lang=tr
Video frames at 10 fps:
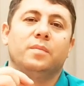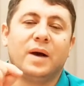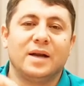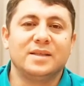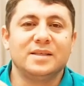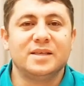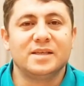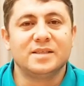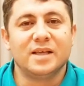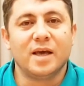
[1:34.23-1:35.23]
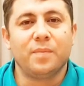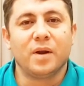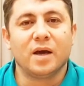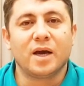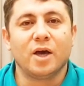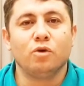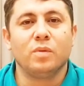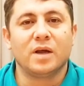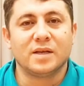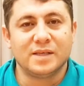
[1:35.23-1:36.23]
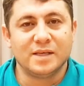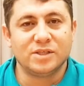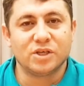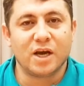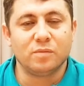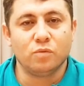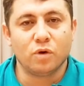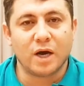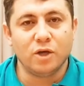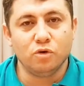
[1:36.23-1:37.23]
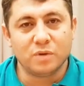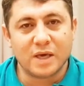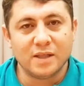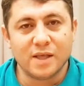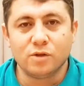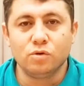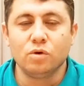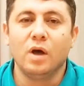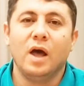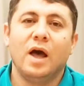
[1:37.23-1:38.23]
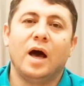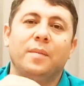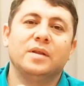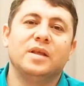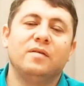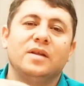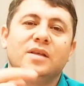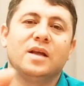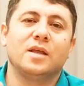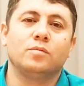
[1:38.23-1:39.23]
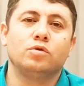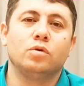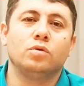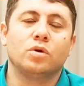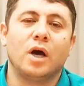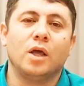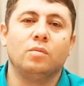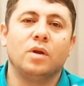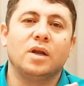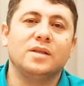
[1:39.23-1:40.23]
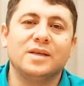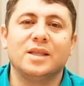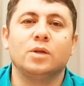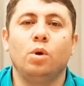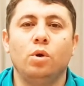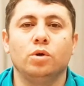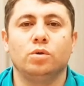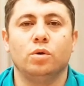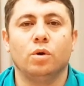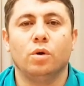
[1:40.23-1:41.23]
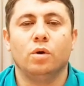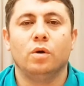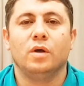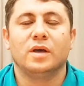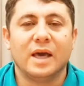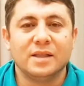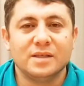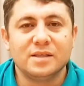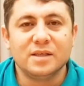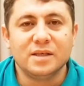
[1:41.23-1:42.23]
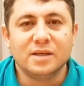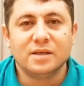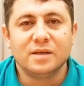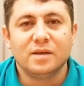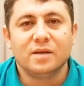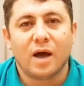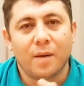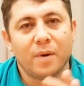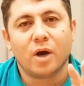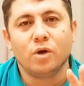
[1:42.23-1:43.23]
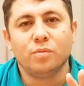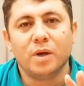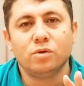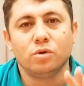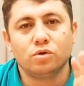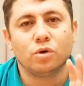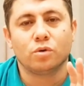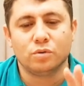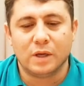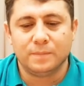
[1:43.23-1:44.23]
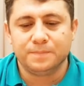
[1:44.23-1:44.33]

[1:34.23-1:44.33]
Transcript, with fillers: Parti içerisinde yapılan kayyumlara ses çıkartmıyor. Kayyumu kendi atıyor ama devletin atamış olduğu kayyumlara diktatörlük diyor kendisi ama kayyum atıyor çok güzel.